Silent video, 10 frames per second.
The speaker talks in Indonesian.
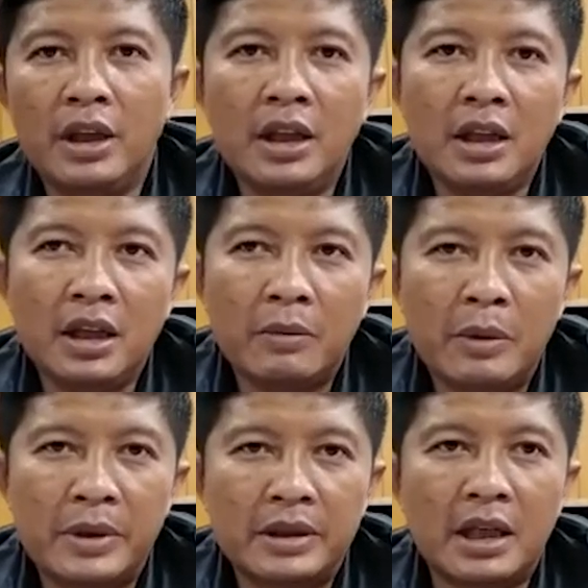ini
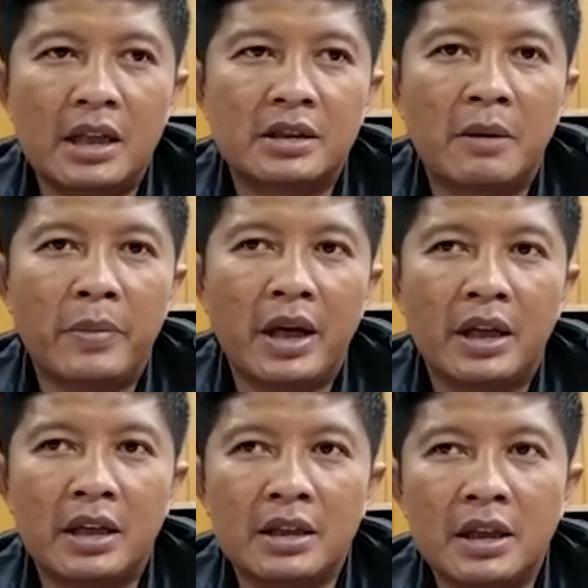lebih besar dan sampai
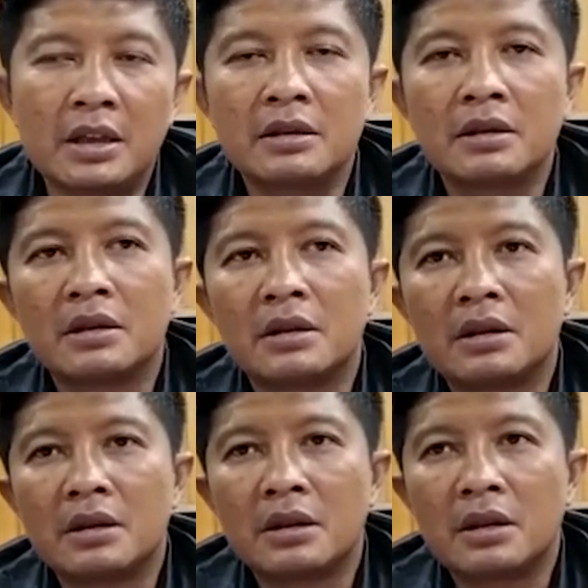akhirnya
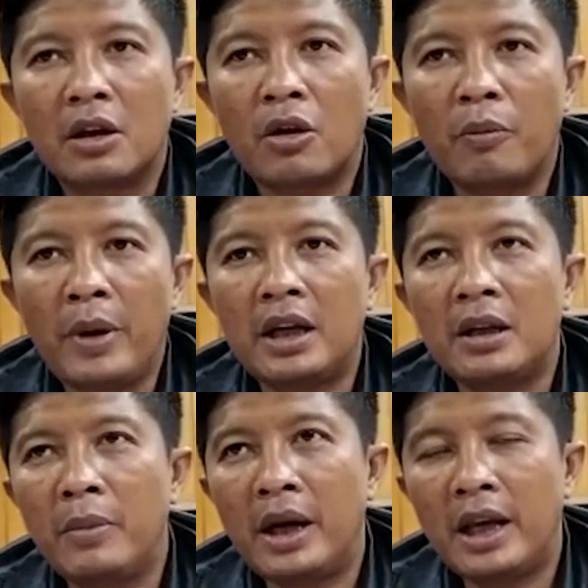robek
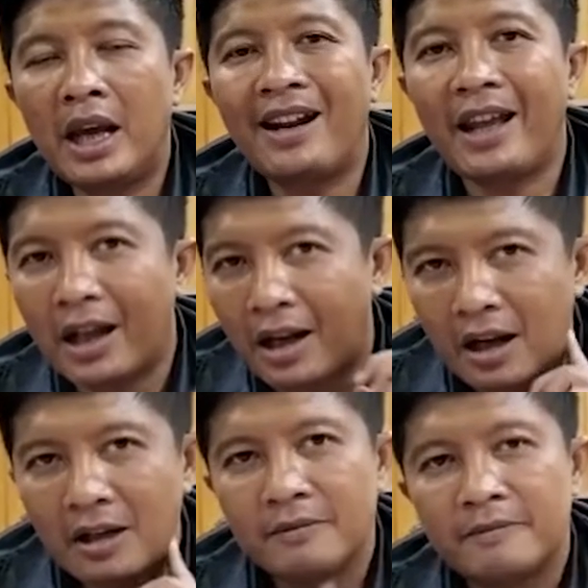di bagian leher
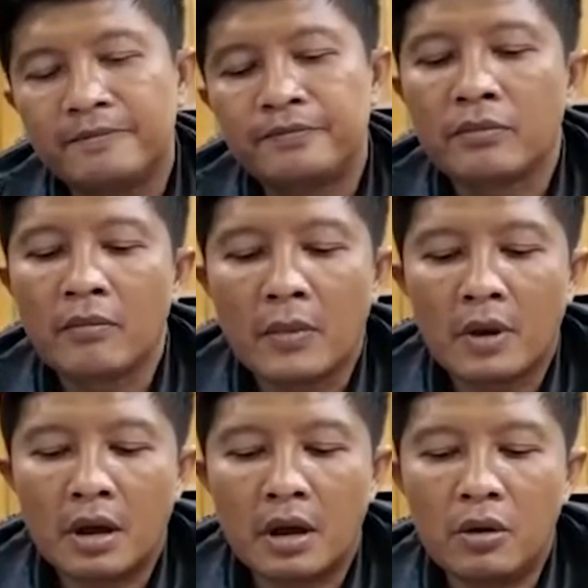
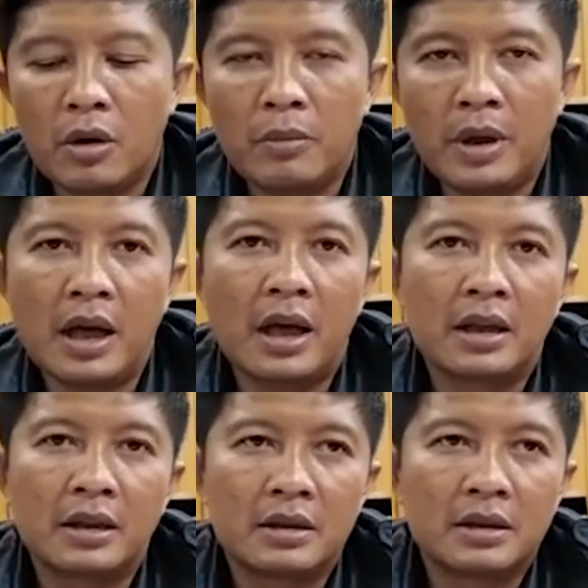kedua belah
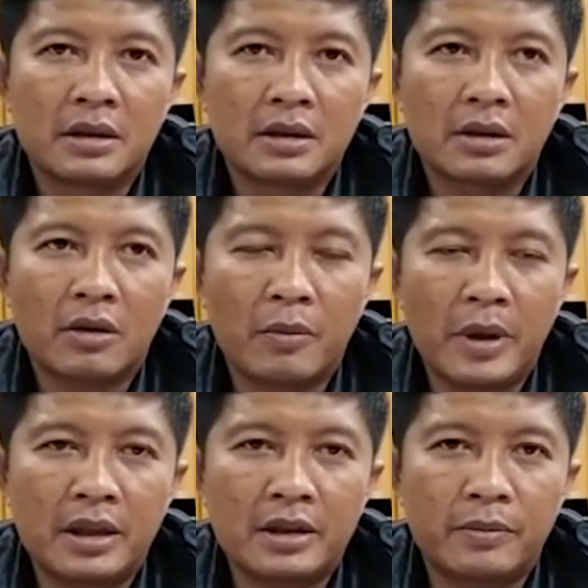
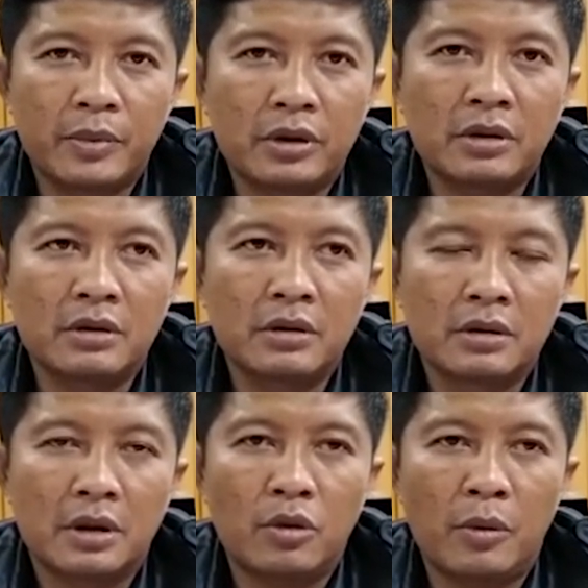korban tersebut
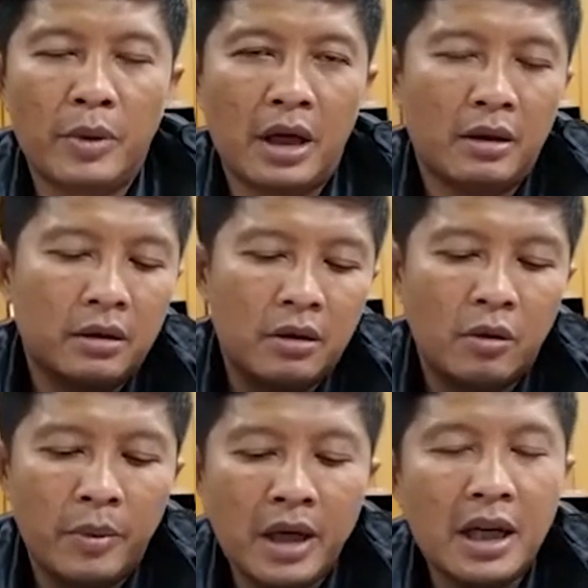kedua pihak
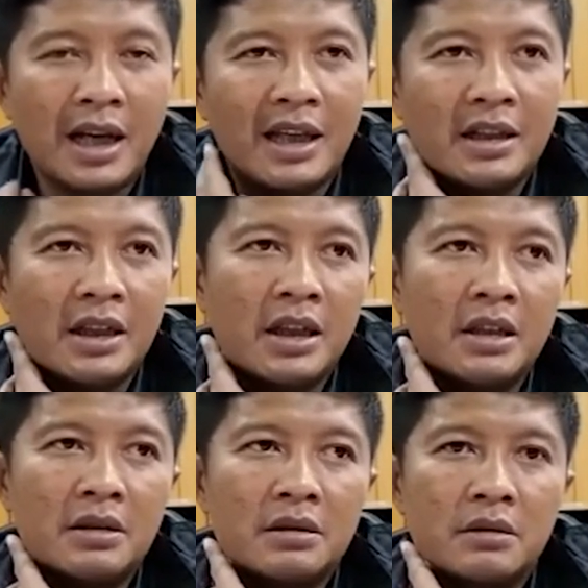korban
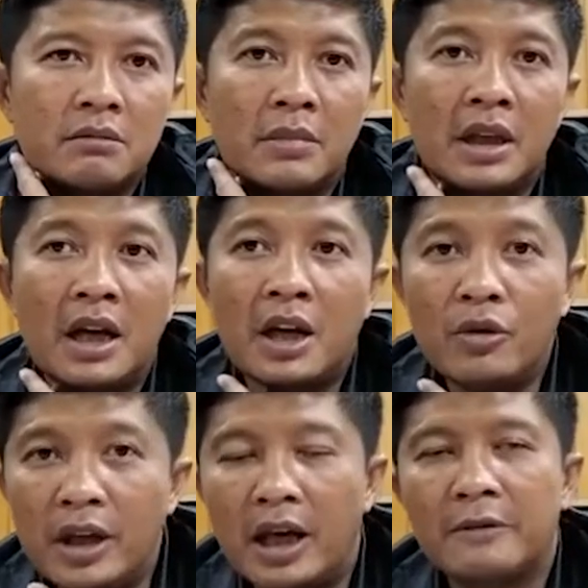akhirnya meninggal
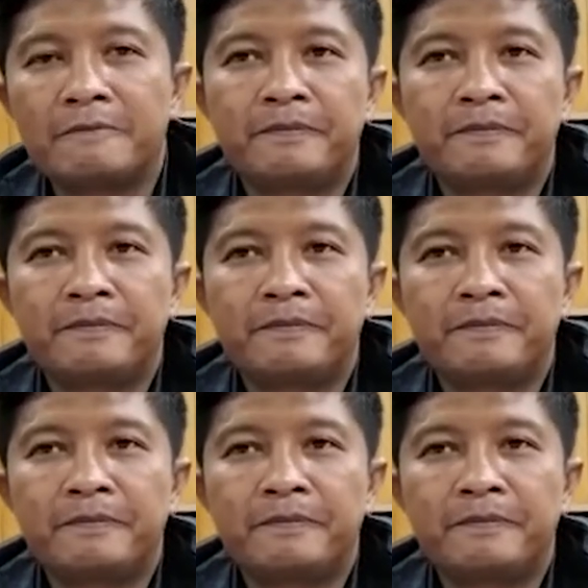dunia